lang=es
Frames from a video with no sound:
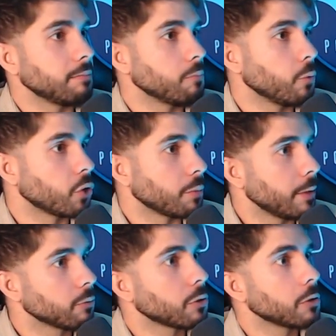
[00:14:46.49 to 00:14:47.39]
muchos
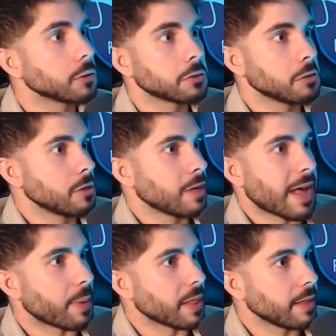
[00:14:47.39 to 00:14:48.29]
minutos,
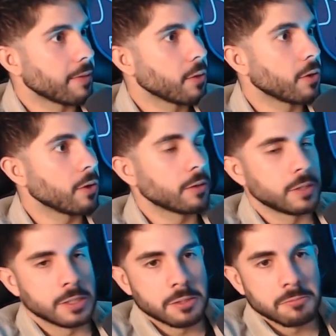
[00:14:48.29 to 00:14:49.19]
aprendiendo,
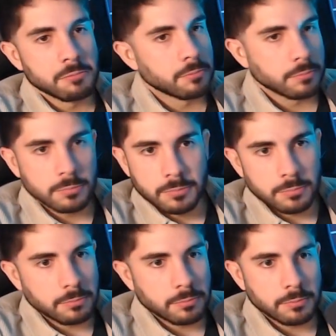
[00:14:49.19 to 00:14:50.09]

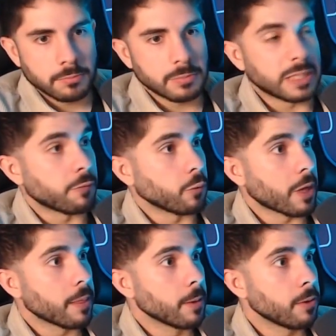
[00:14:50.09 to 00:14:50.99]

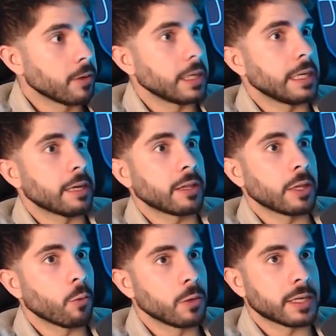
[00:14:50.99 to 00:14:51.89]
disfrutando. Y ahora te
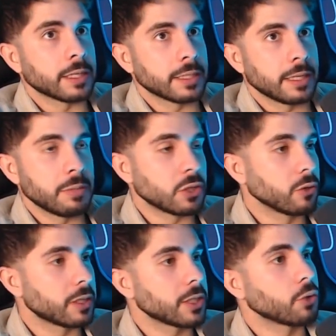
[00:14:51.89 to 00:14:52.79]
encuentras en
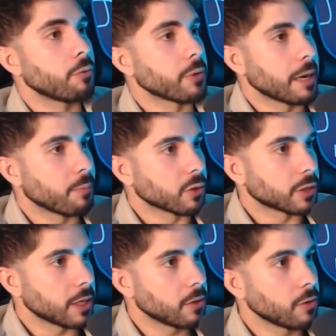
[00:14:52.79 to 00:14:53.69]
Bisontes como primer
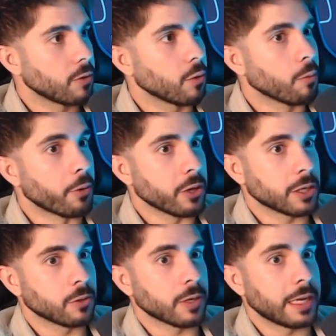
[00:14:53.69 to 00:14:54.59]
portero. Un
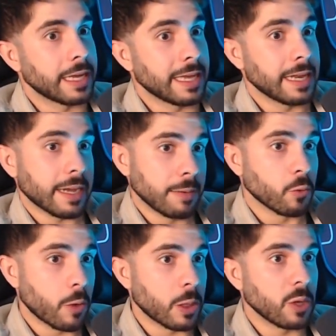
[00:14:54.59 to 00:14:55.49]
proyecto que en aquel,
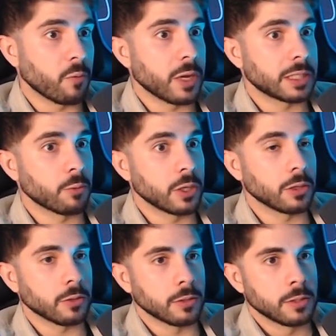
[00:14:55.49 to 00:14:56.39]
cuando yo fui en ese
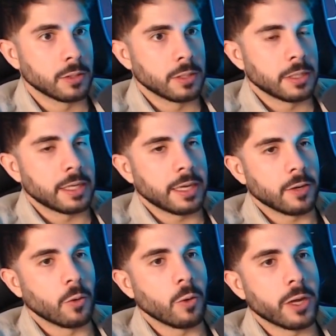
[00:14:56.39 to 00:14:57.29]
momento,
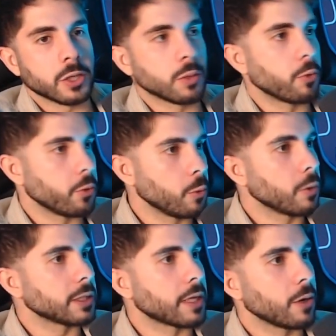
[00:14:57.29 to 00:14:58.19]
con jugadores como Yu,
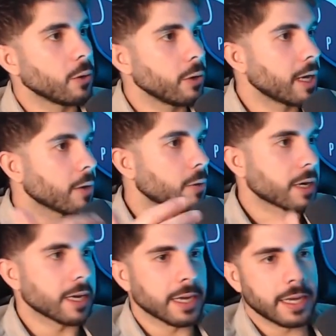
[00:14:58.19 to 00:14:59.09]
que está en Noya, con
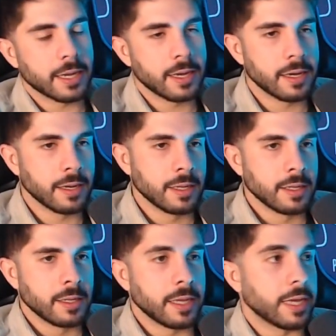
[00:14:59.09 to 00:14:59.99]
Rangel,
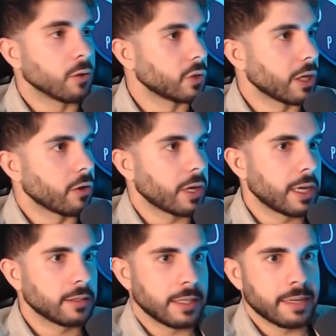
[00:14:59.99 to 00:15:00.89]
con
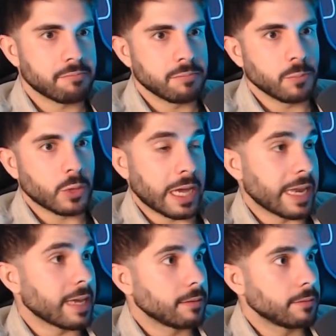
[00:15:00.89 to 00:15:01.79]
Señoret que
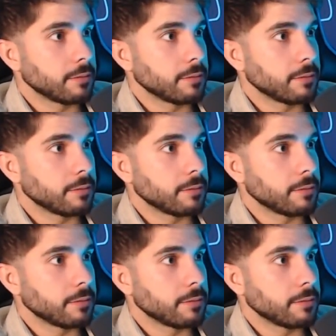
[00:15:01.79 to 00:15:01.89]
querían